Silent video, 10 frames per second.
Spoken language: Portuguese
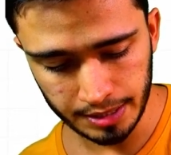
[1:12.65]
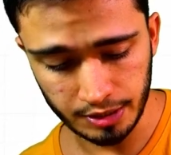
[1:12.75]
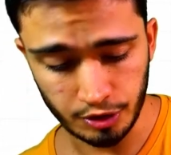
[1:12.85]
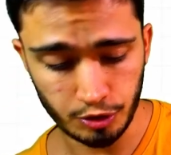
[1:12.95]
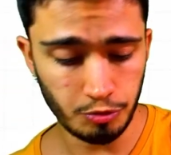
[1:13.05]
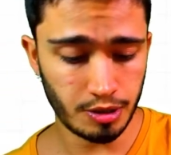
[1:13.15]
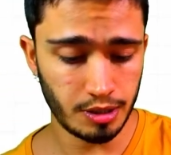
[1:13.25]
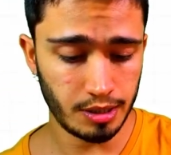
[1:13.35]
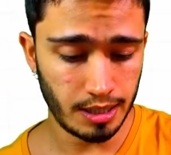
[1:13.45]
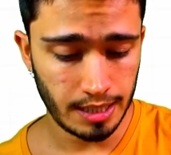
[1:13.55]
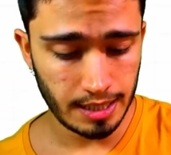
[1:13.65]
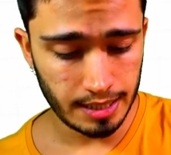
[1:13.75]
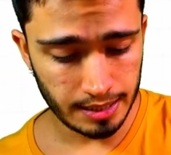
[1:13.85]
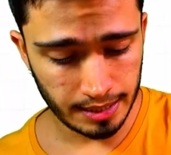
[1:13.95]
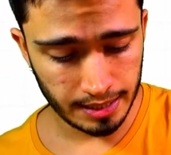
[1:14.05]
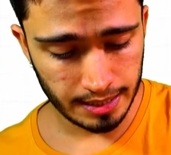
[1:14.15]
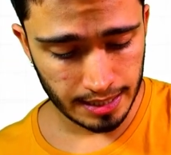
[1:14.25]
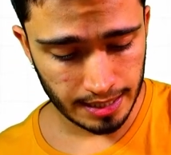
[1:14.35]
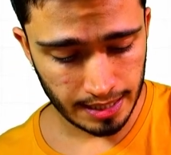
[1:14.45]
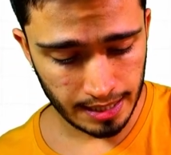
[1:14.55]
presente no sangue e nem
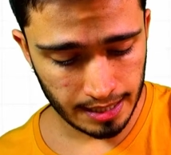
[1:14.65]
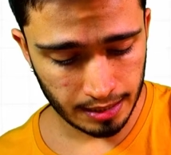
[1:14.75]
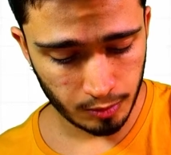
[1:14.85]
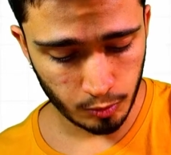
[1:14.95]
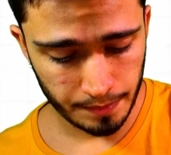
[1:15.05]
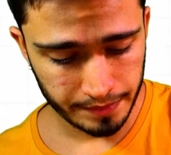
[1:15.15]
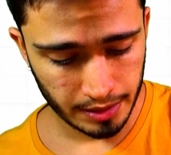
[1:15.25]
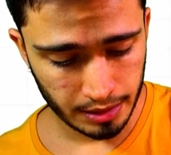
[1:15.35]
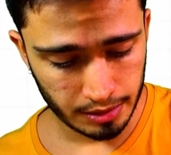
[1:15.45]
a água